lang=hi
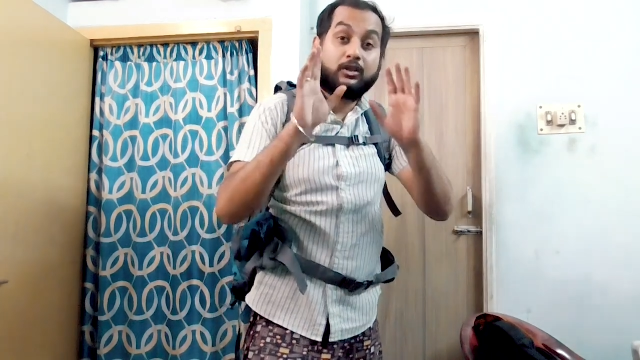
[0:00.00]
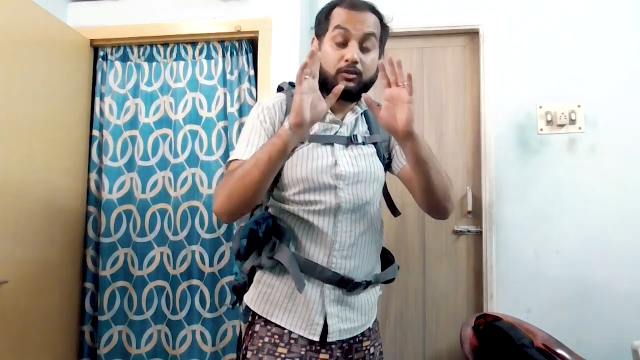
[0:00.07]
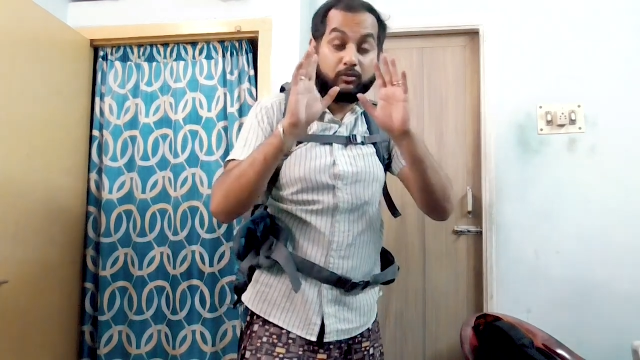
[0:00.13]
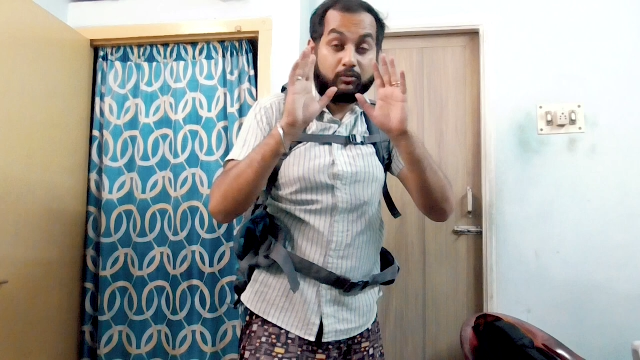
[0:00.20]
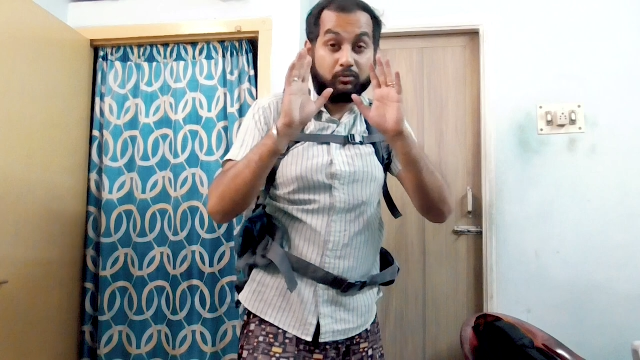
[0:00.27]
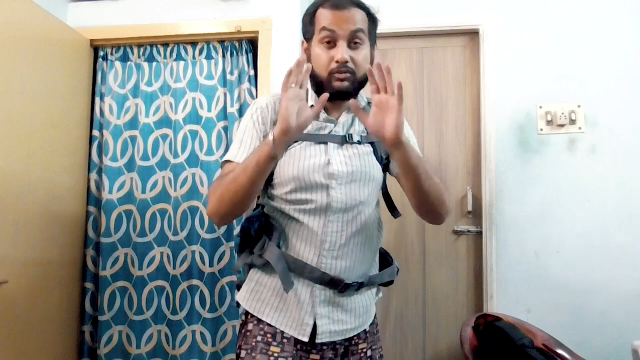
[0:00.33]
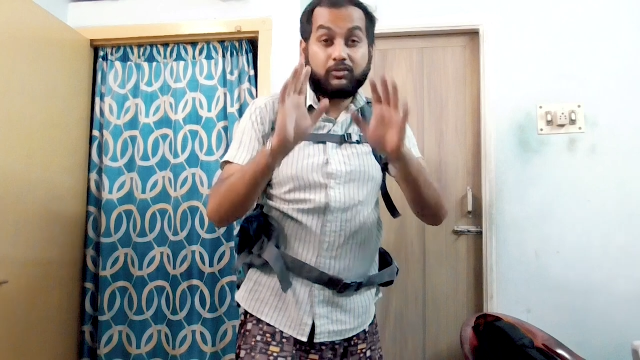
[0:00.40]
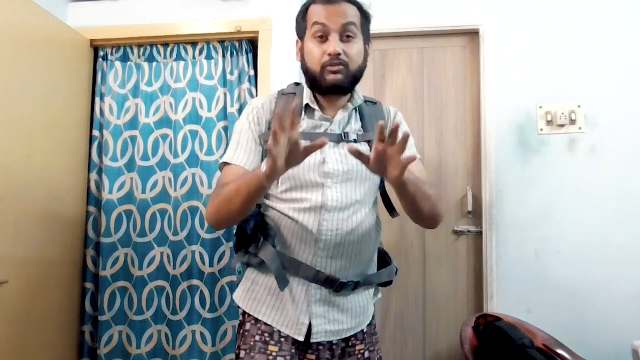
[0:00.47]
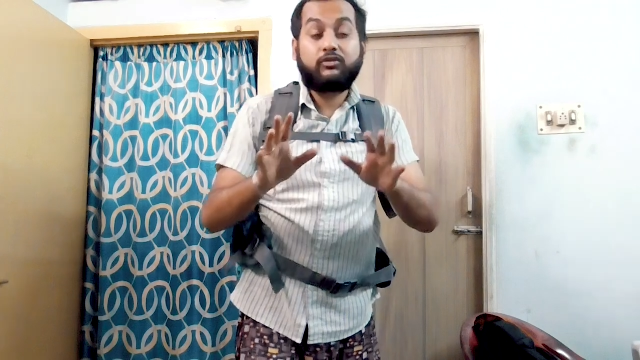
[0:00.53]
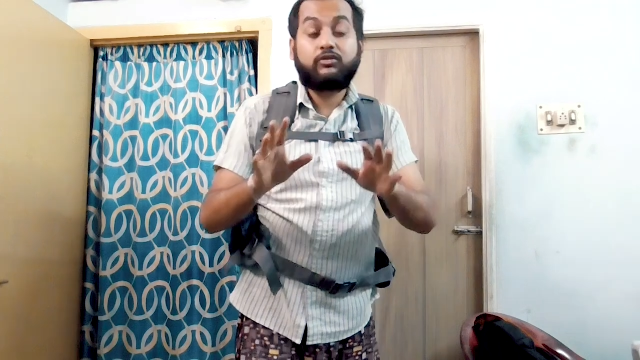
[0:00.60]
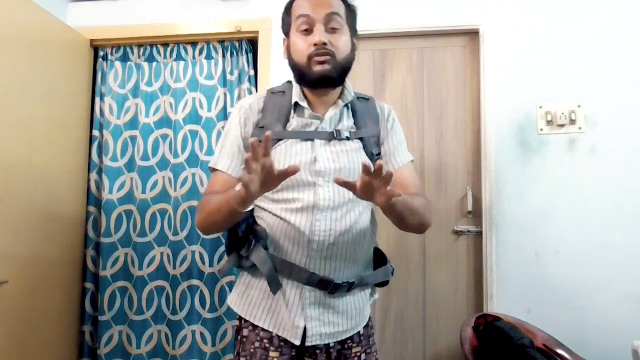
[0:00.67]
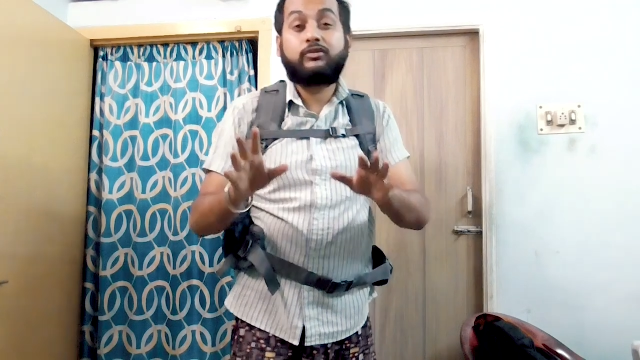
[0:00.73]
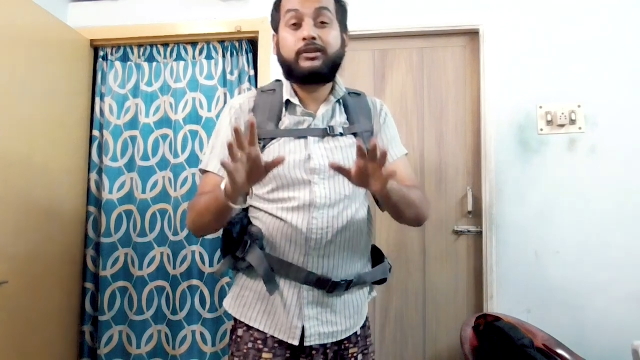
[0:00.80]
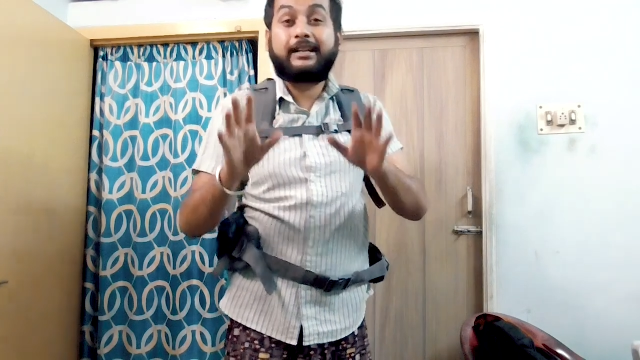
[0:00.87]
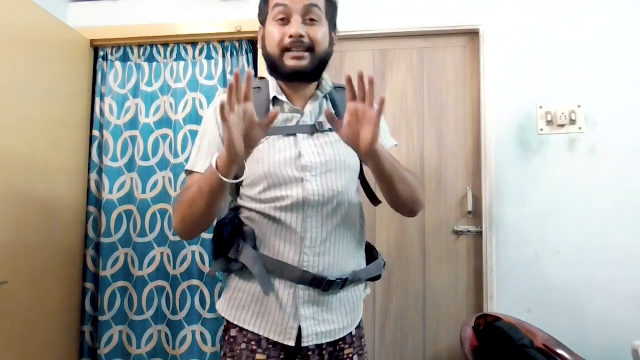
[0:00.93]
तो उसको
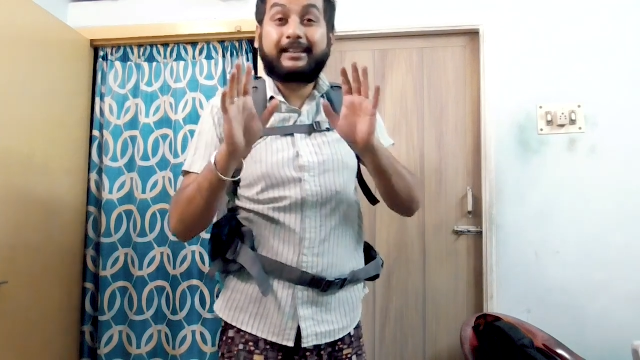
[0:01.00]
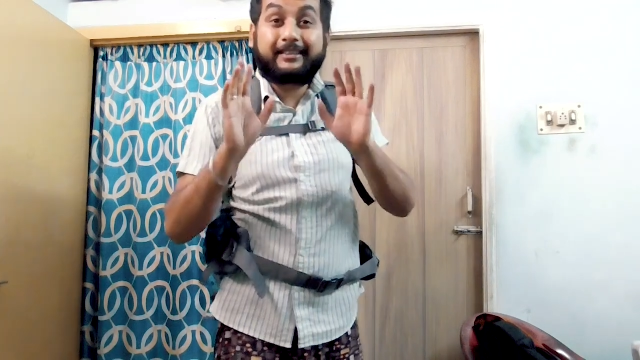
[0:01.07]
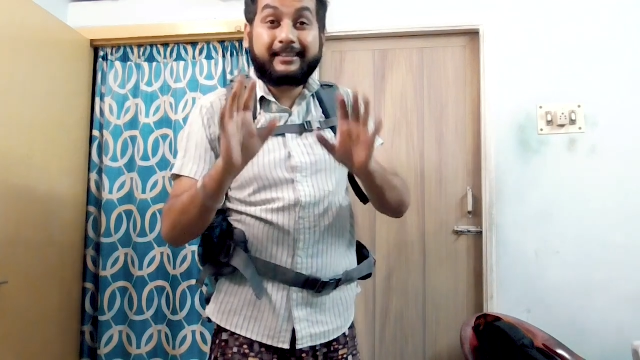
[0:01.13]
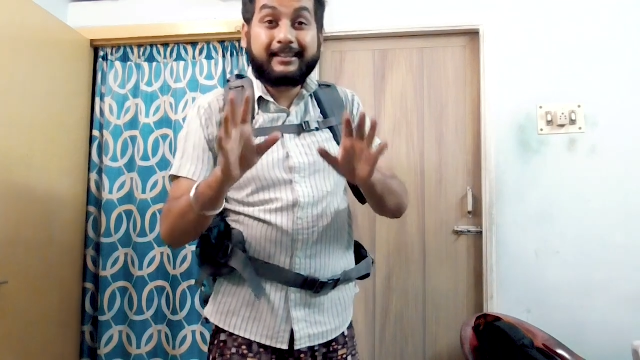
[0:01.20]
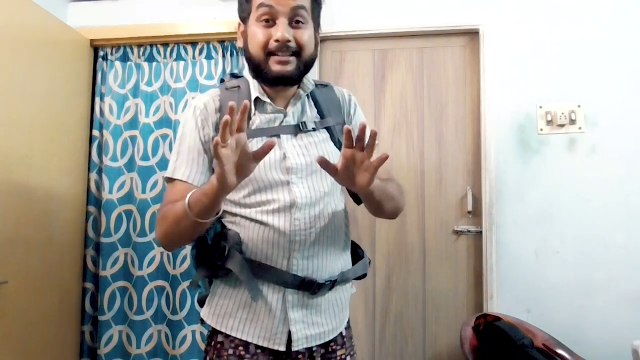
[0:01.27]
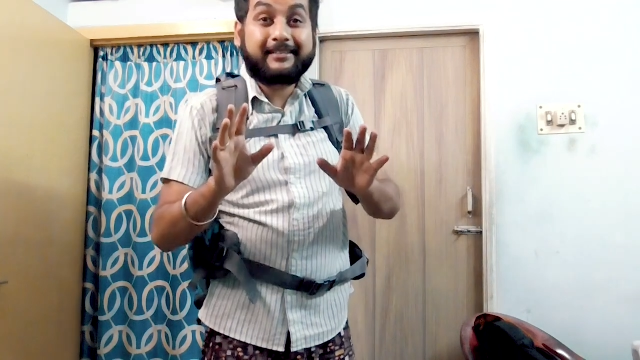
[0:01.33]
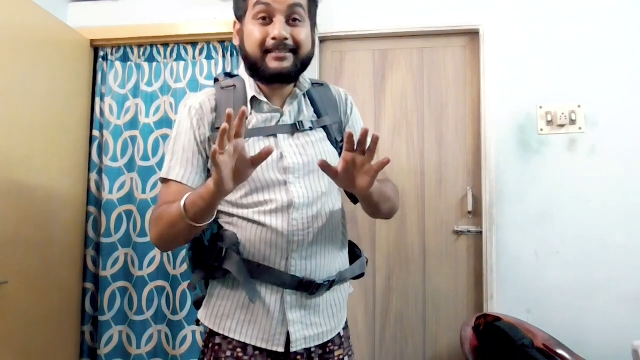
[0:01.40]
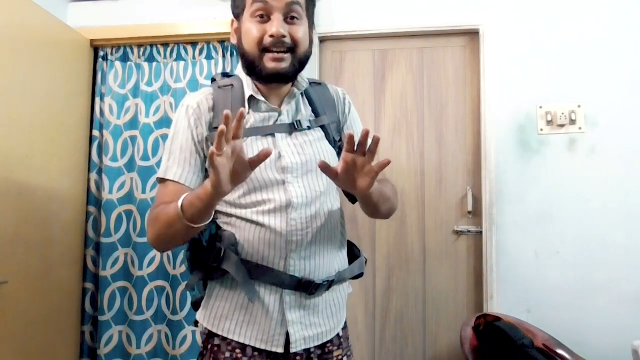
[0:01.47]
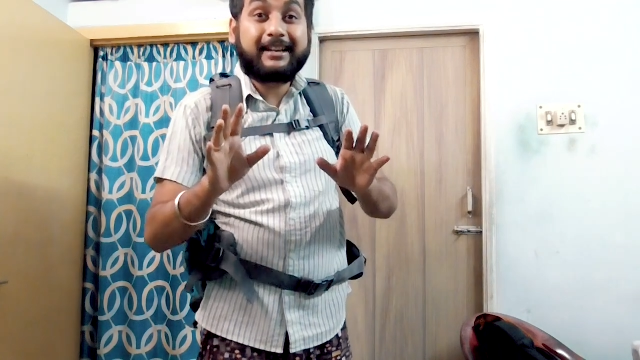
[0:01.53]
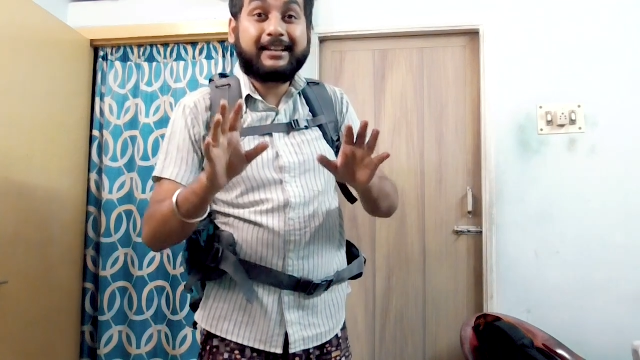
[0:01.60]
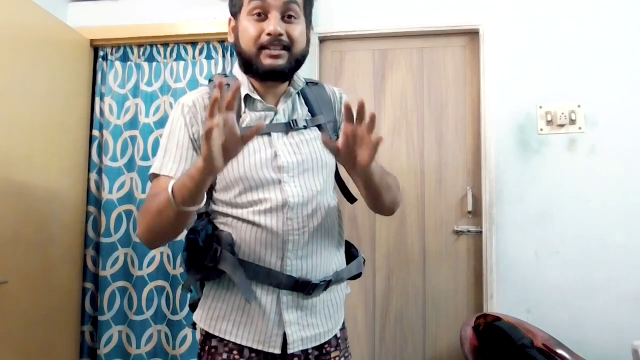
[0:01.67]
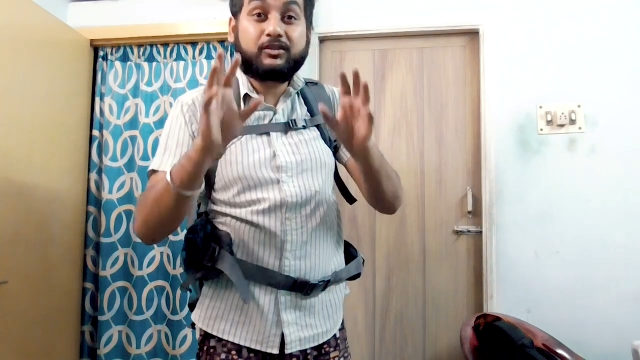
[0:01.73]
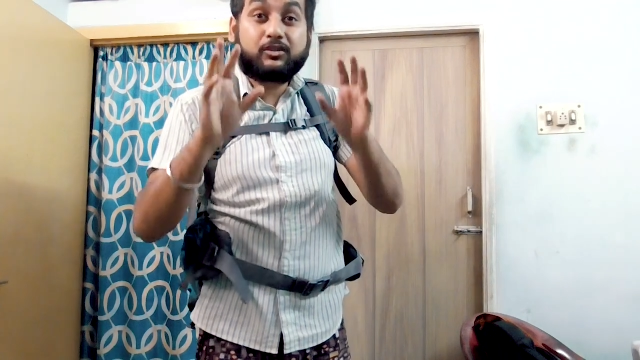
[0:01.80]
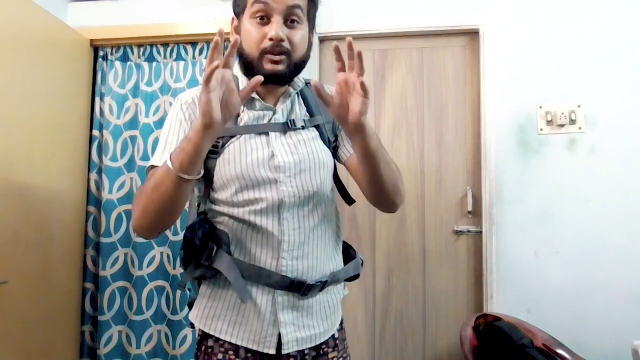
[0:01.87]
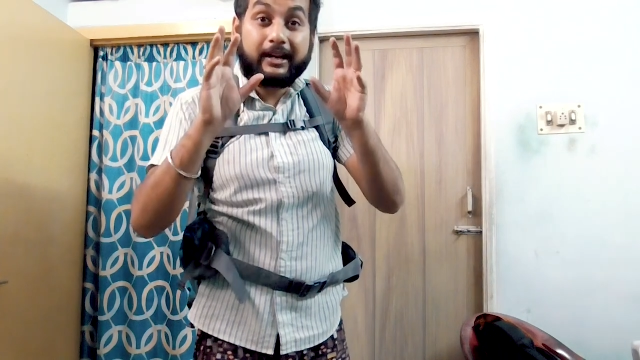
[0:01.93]
छोड़ के कितने
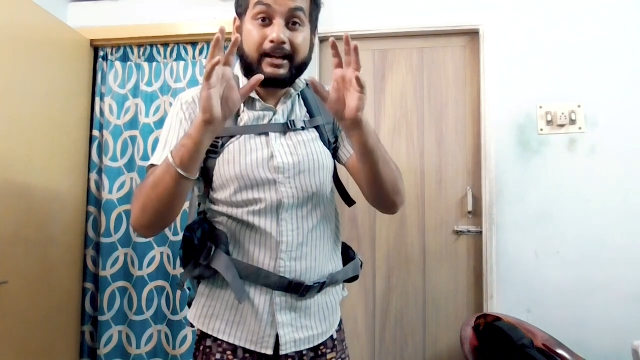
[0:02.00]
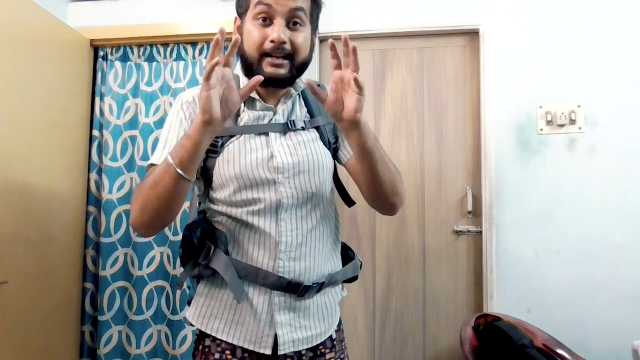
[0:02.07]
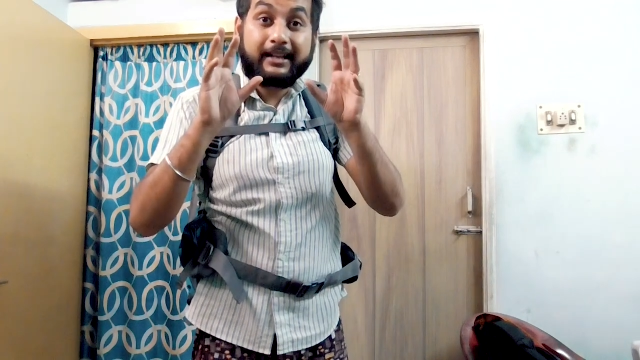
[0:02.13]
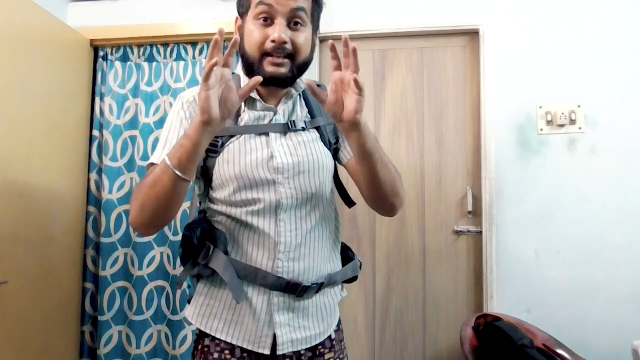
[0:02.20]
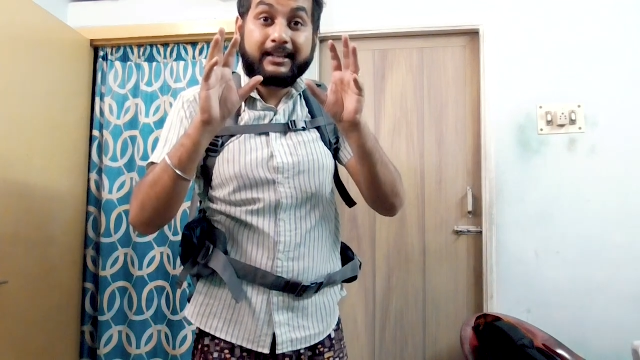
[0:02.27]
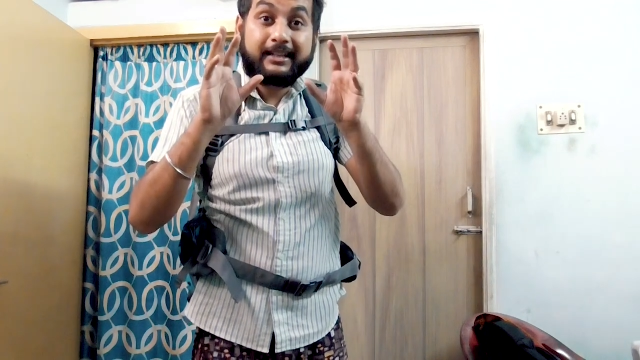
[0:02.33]
सारे जो है